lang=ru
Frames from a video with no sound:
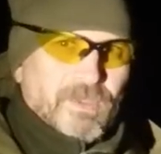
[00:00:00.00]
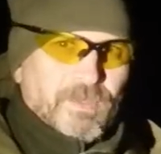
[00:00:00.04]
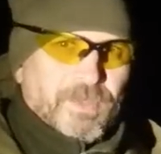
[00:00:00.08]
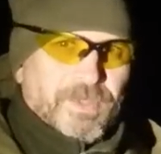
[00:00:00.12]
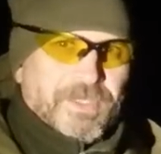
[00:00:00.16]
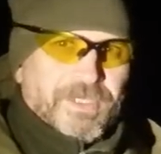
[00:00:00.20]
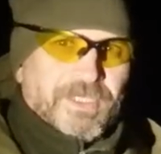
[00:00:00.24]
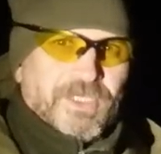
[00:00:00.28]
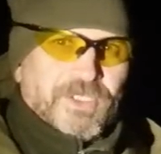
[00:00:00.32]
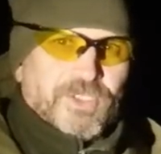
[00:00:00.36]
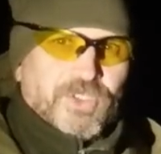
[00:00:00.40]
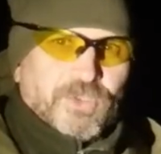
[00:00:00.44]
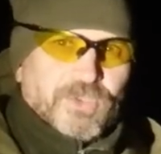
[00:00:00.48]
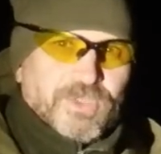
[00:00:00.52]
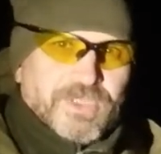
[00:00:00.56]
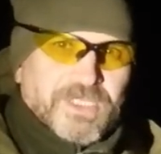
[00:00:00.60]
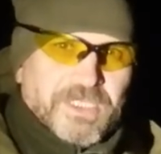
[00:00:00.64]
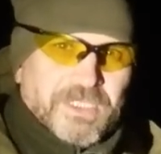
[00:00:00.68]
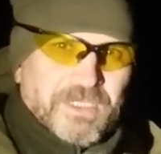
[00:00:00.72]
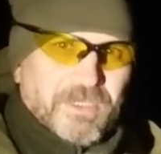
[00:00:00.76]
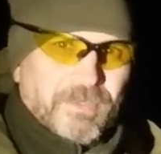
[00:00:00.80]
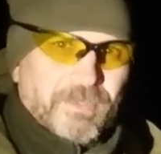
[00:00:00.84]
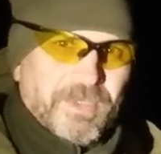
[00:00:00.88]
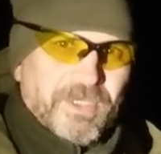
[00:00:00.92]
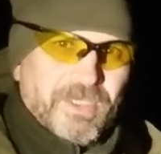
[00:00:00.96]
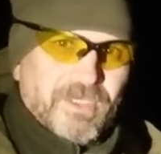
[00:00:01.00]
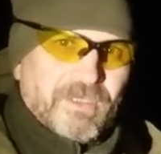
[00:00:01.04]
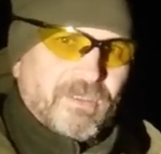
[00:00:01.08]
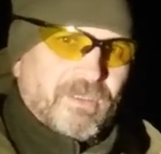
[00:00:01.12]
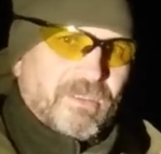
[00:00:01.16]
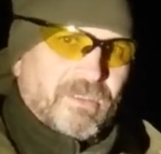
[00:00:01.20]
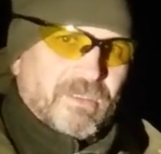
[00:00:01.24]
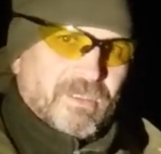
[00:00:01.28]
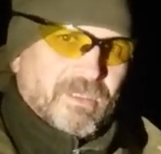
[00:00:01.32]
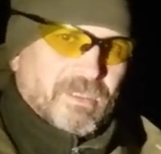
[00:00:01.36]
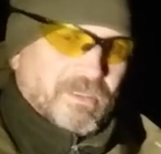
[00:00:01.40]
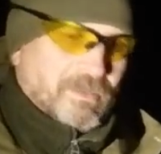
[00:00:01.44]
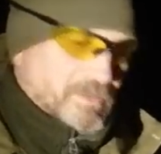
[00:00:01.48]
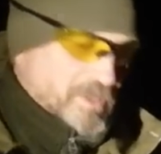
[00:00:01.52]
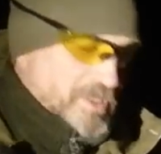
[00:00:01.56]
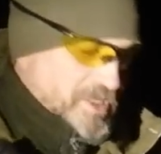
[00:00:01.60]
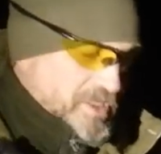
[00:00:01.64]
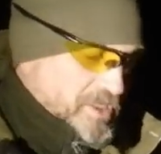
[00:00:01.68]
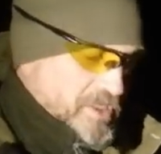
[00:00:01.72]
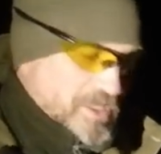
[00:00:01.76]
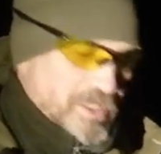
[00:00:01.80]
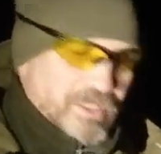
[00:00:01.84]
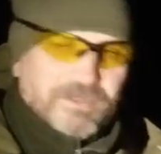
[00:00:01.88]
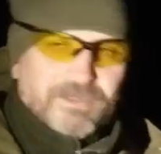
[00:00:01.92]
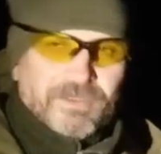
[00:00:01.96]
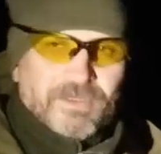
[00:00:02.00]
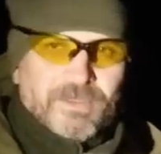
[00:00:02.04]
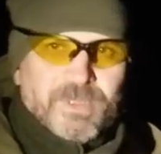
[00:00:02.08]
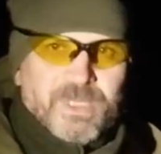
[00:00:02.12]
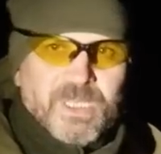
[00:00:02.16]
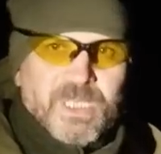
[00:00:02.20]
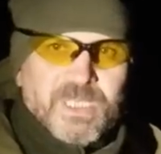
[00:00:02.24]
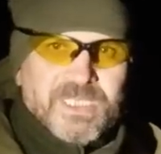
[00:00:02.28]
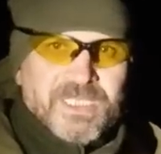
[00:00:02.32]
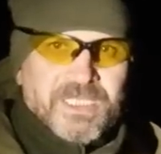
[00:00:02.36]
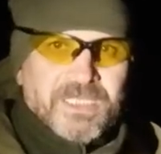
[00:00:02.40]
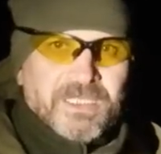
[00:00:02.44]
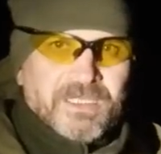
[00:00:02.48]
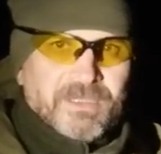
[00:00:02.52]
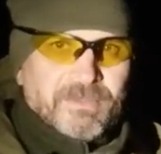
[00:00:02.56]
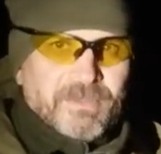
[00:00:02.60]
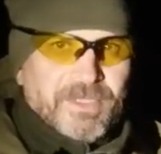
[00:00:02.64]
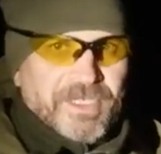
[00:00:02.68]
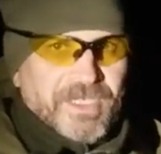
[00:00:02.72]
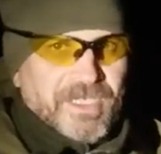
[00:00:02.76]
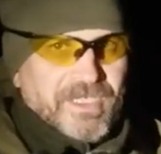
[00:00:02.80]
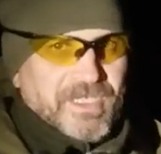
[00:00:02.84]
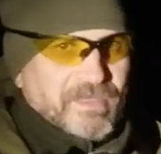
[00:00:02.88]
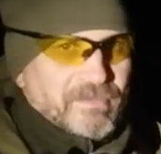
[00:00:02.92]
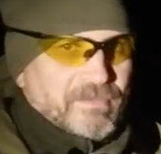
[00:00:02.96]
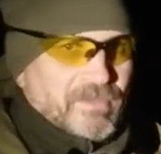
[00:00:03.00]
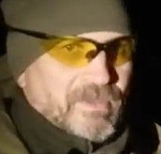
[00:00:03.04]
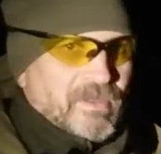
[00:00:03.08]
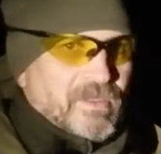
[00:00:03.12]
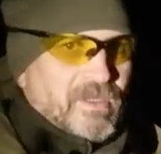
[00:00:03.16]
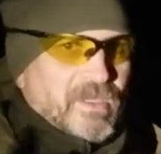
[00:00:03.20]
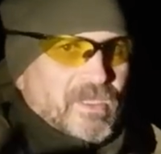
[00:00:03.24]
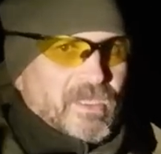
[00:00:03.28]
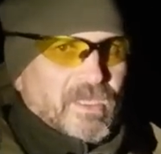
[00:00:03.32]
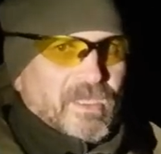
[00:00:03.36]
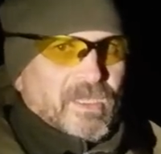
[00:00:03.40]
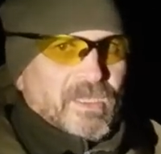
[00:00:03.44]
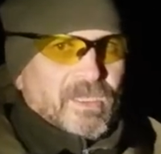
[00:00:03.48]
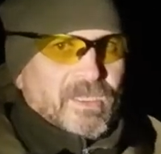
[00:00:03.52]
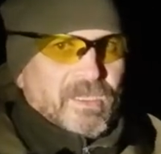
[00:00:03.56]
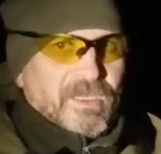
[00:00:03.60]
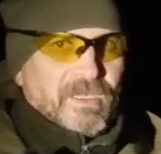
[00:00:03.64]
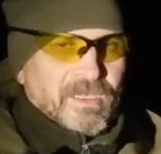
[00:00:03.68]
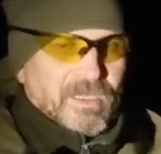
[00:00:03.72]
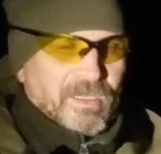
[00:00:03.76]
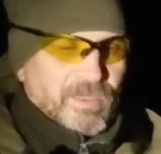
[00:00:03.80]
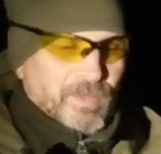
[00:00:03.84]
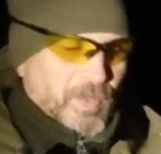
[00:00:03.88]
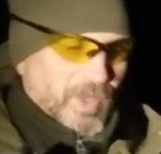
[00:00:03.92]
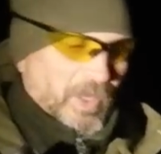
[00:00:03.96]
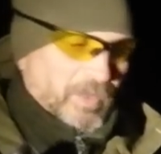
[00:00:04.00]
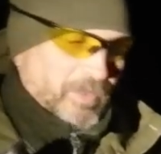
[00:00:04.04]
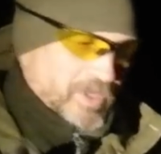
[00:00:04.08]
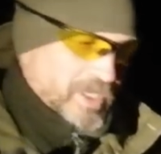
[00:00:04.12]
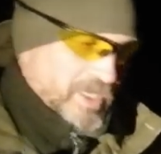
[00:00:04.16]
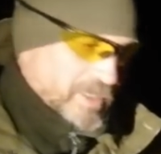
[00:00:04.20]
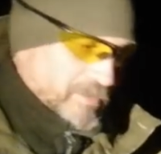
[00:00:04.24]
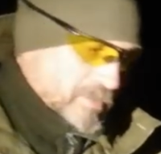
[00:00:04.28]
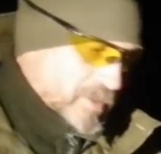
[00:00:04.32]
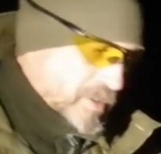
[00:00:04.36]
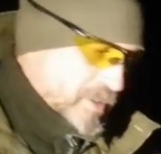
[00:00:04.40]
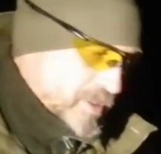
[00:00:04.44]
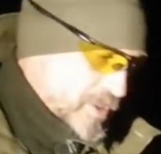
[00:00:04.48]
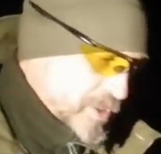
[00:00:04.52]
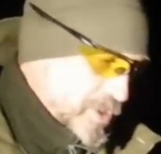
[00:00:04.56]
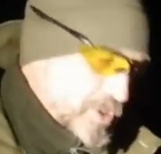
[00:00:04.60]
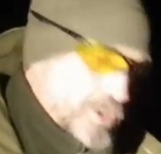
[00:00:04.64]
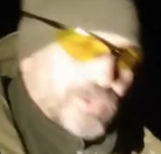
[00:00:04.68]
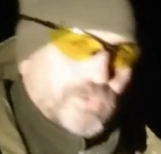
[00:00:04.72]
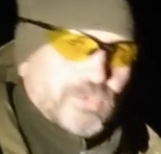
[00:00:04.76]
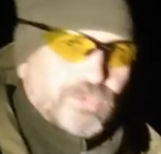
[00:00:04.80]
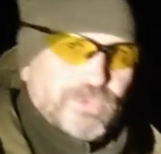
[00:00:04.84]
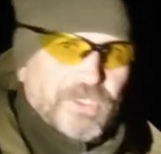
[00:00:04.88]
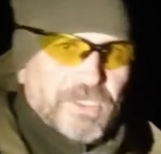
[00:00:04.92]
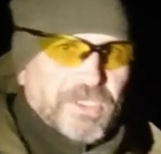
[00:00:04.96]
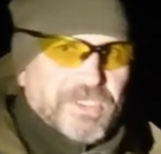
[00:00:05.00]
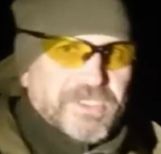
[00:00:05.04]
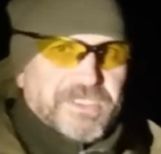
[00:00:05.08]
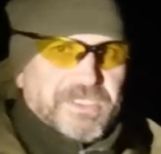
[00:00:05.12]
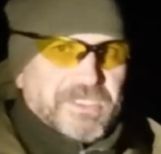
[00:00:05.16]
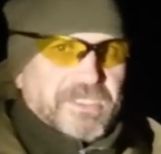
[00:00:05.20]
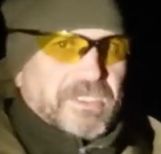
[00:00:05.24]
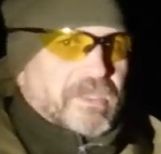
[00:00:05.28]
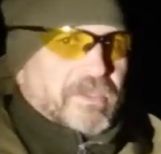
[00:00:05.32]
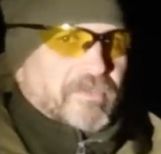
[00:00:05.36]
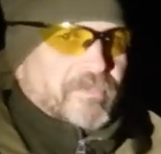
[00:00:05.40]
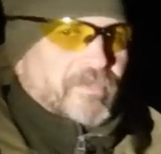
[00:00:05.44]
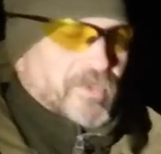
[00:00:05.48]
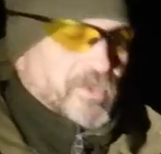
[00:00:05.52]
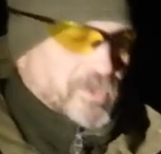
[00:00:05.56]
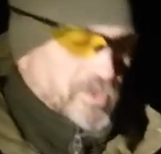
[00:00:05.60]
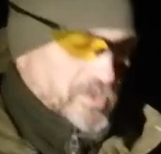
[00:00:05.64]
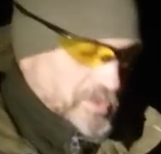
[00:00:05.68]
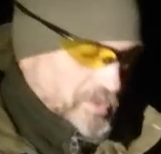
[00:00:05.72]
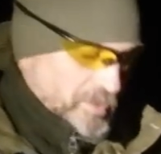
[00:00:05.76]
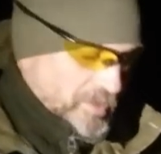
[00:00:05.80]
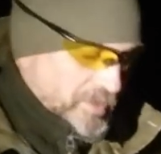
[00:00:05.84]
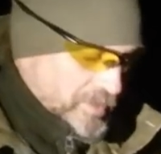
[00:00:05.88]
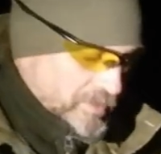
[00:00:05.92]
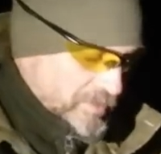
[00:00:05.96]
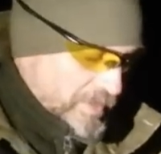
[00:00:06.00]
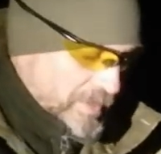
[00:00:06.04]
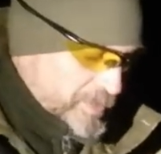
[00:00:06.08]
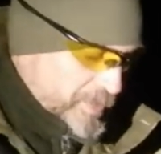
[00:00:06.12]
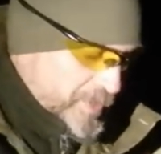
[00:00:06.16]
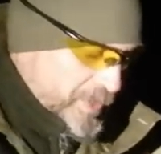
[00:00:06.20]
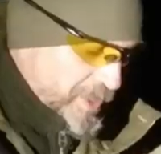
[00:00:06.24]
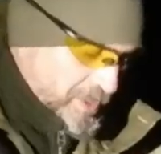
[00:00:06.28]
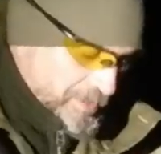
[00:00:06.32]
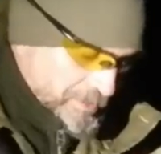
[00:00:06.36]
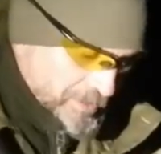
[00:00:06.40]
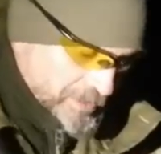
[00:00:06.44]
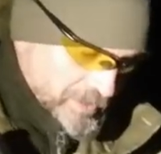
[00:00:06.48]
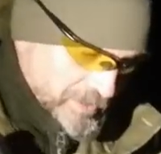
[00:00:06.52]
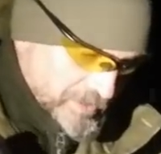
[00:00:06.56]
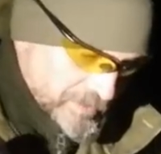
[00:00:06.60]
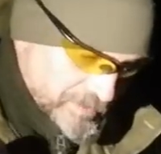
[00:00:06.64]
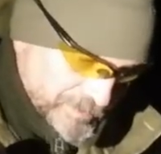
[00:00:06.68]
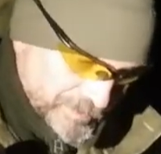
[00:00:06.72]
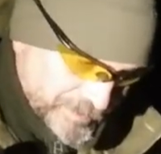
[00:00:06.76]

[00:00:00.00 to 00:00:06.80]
при ночной стрельбе мы сталкиваемся целым рядом э, проблем и трудностей. Ну, во-первых,